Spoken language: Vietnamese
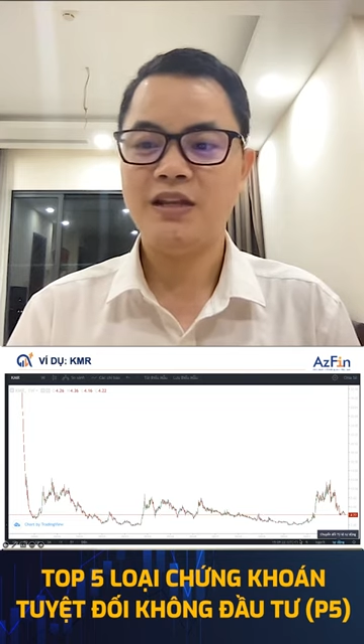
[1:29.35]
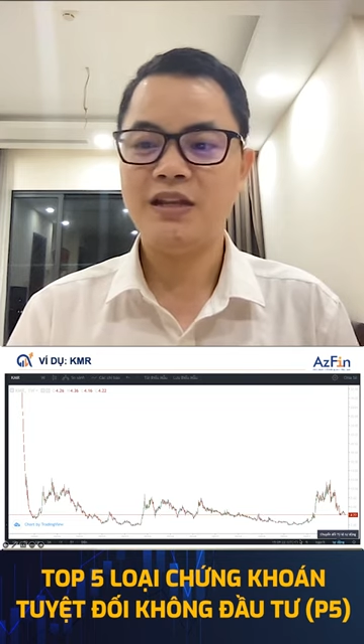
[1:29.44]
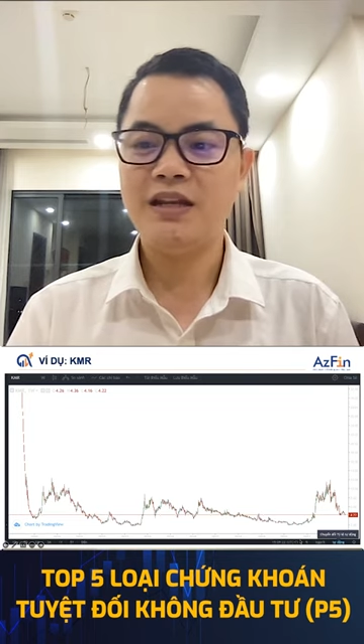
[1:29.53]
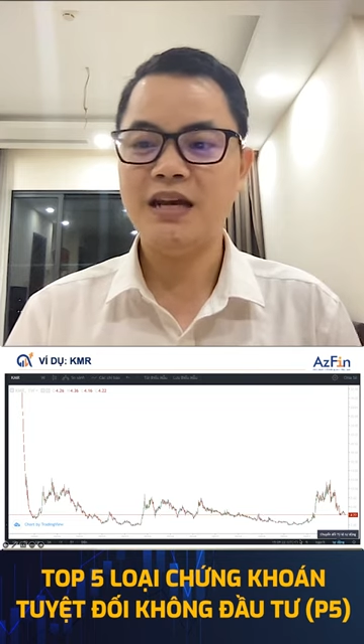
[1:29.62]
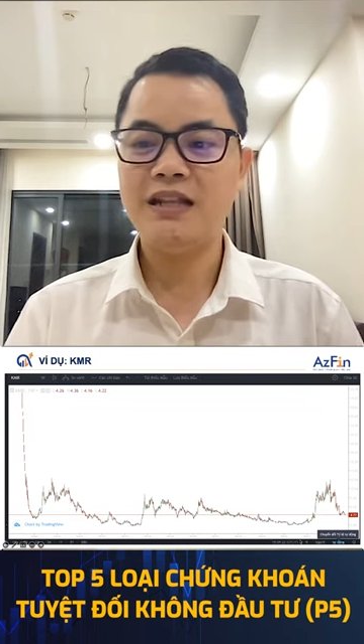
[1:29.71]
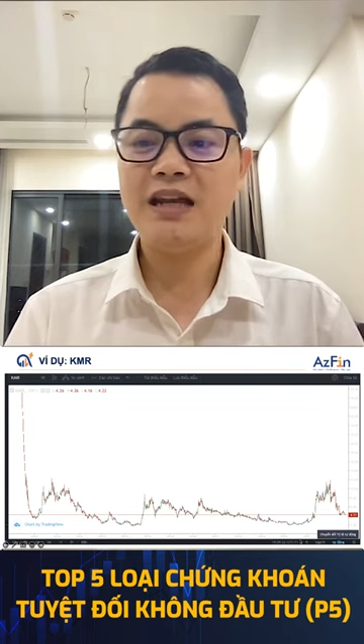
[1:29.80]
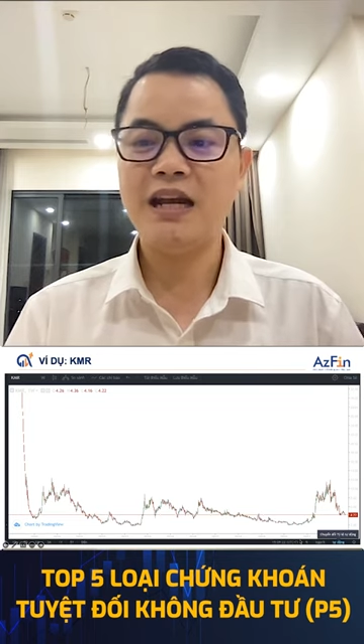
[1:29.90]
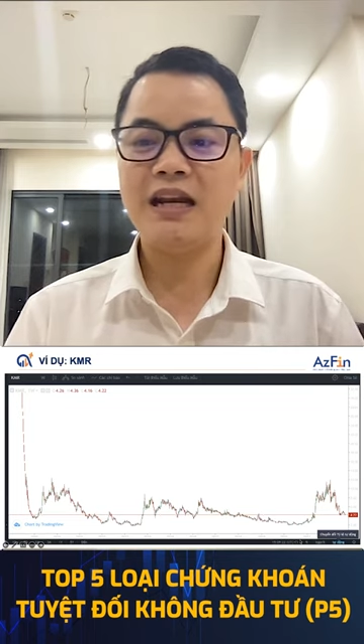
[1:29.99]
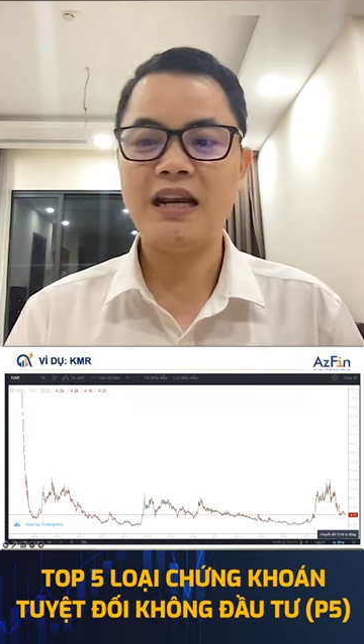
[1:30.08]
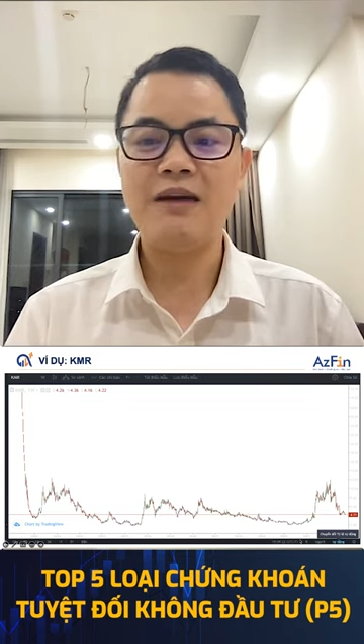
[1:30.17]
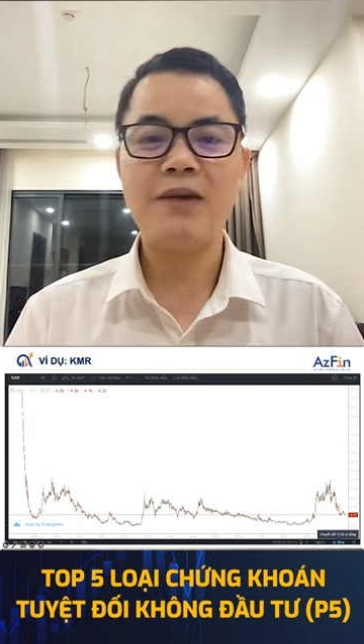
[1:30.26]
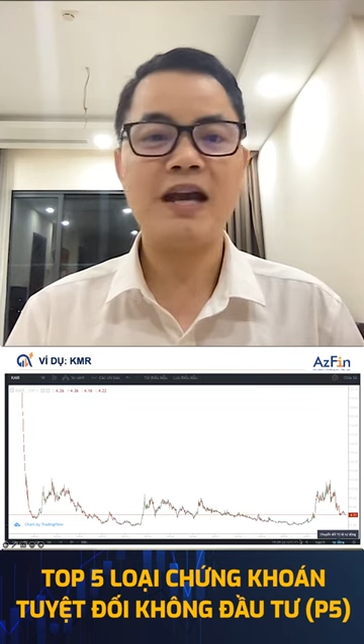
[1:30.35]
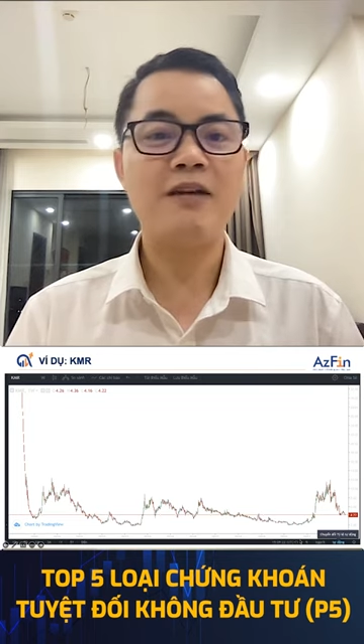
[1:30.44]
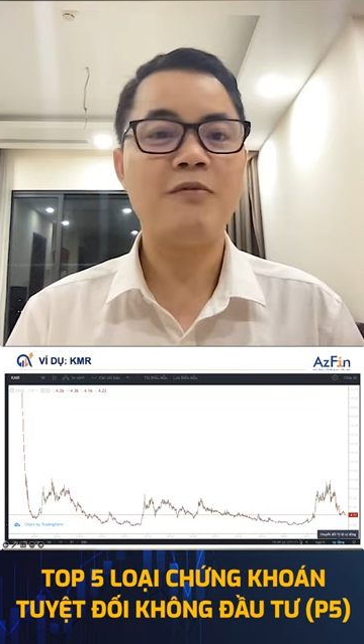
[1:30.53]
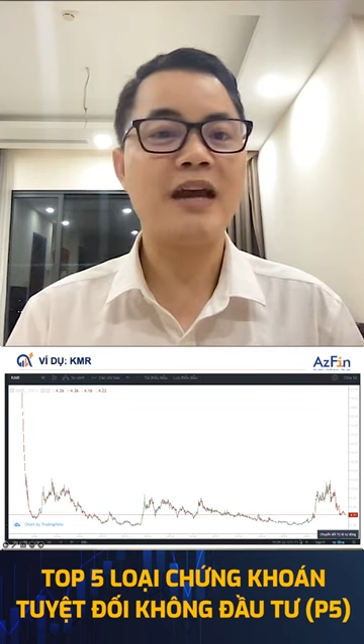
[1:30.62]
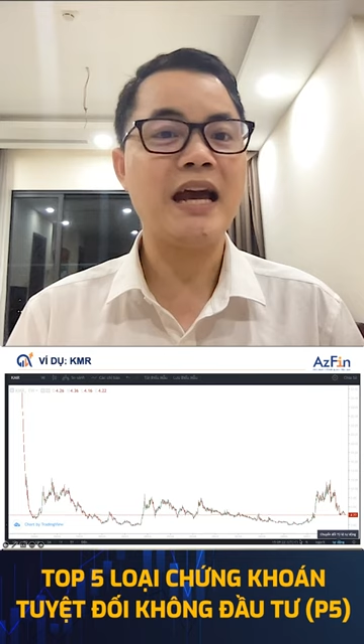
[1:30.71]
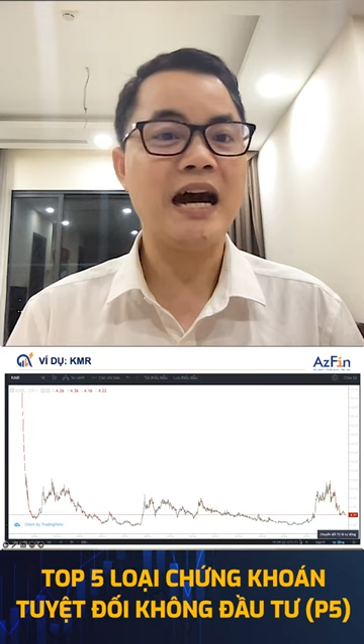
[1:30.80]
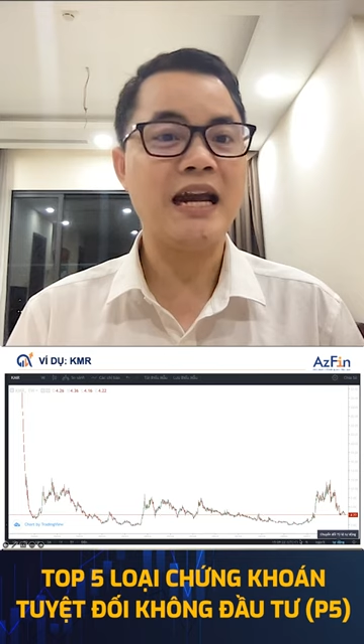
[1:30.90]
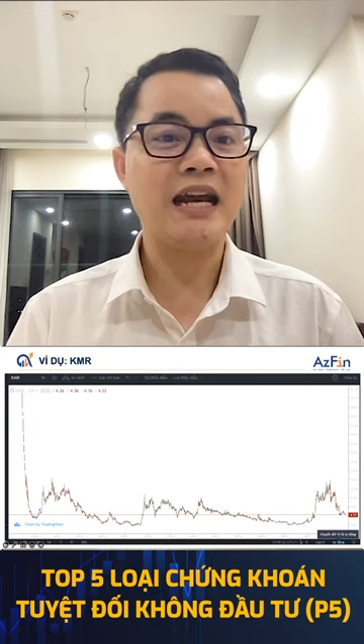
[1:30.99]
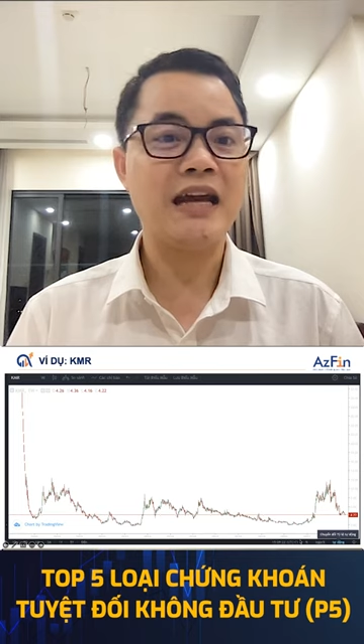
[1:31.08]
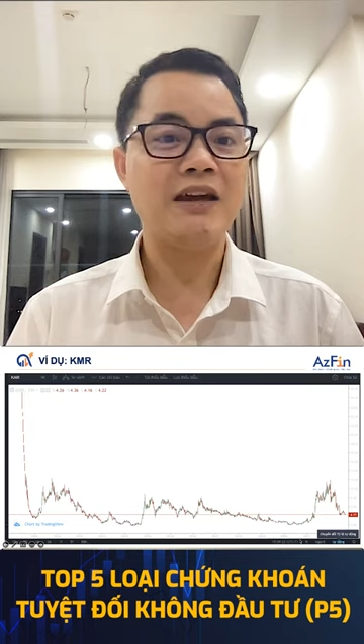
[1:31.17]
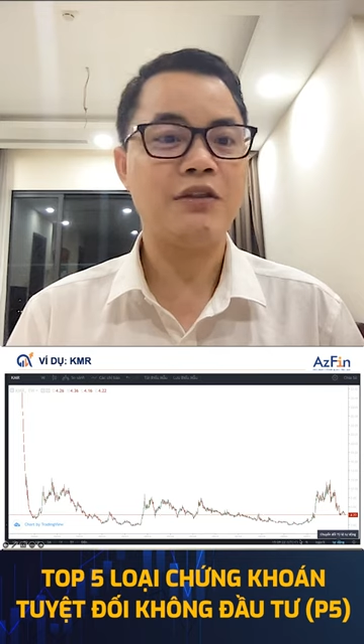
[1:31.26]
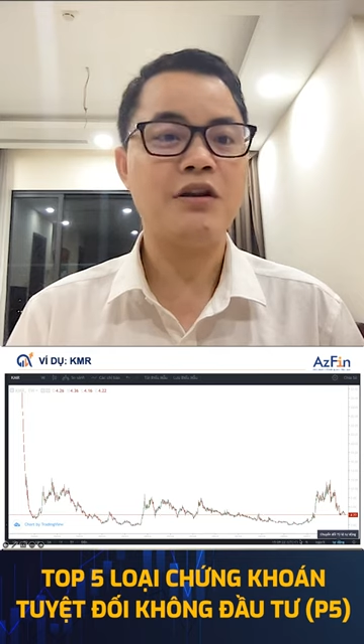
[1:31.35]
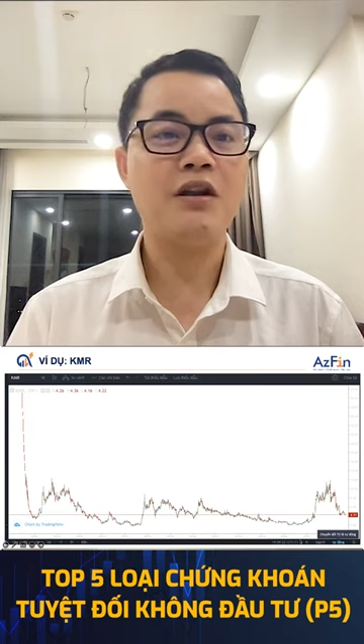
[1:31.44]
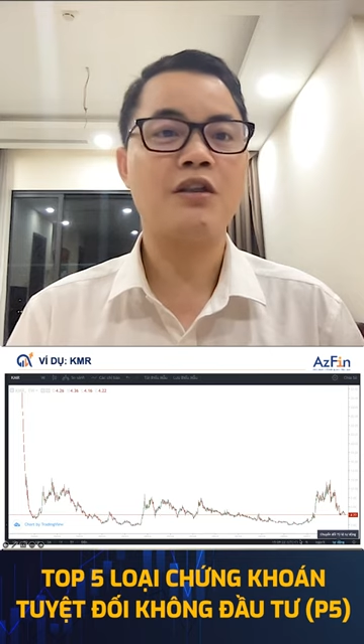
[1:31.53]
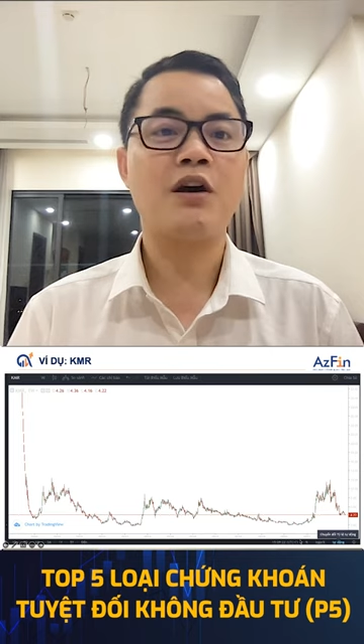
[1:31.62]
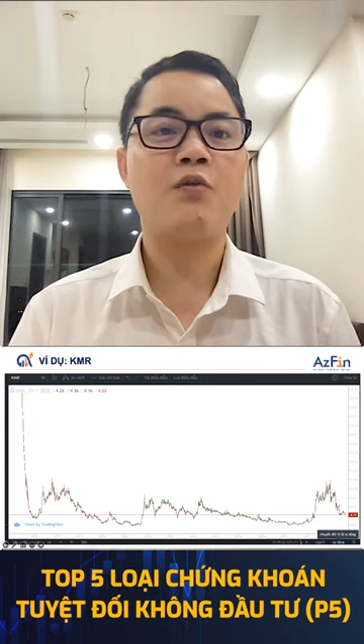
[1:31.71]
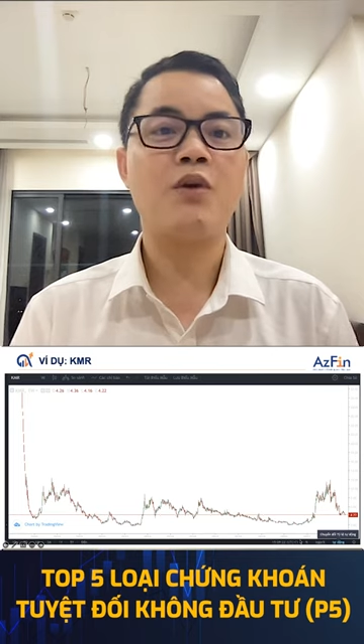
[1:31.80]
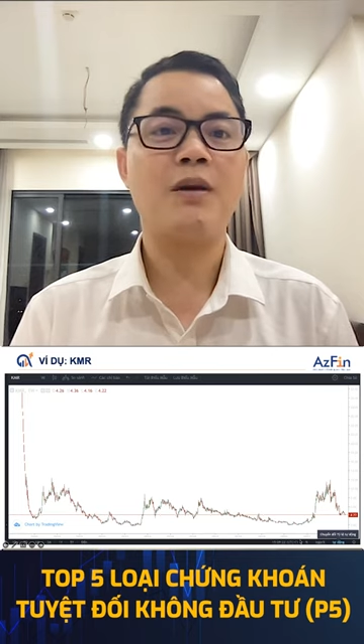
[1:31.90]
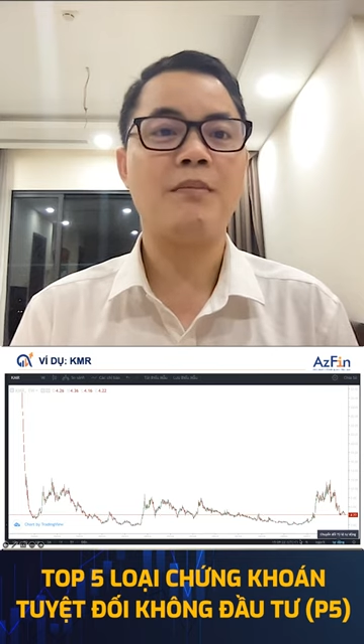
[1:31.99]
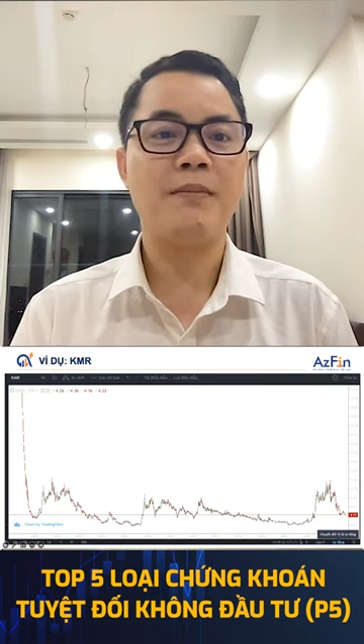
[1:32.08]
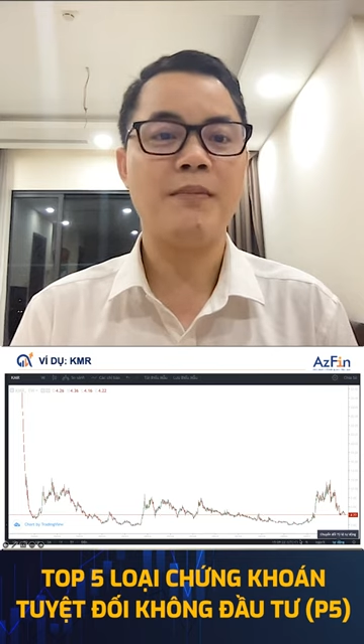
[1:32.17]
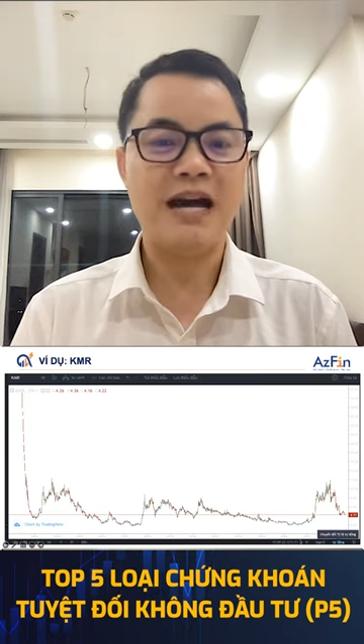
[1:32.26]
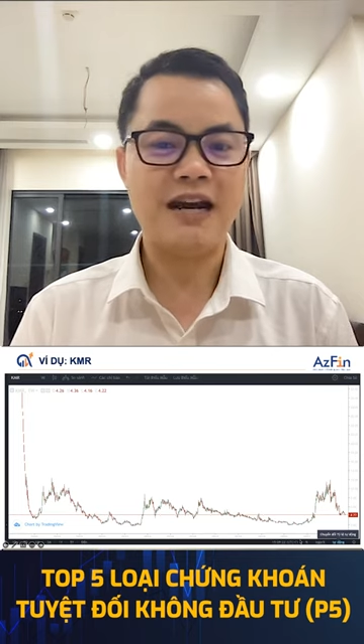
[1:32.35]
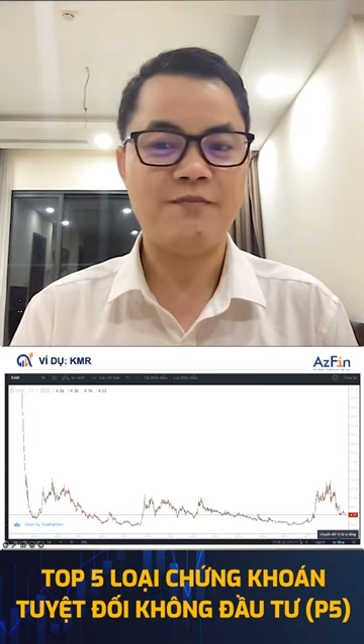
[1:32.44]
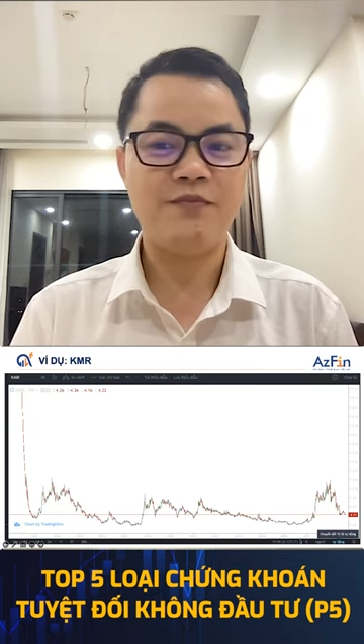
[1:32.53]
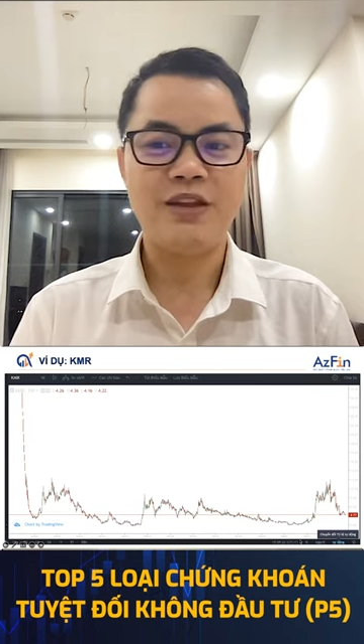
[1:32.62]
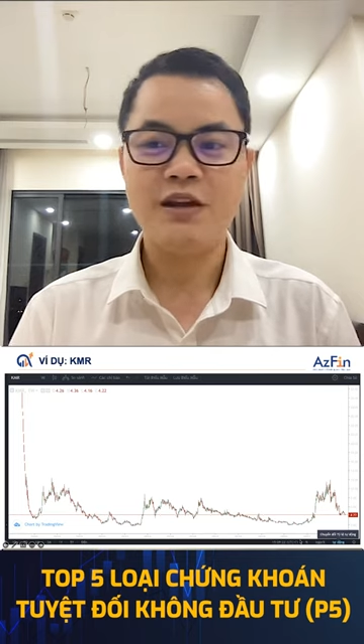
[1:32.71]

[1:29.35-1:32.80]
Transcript: Thì đến tận năm hai không hai hai này, tức là sau khoảng mười ba năm,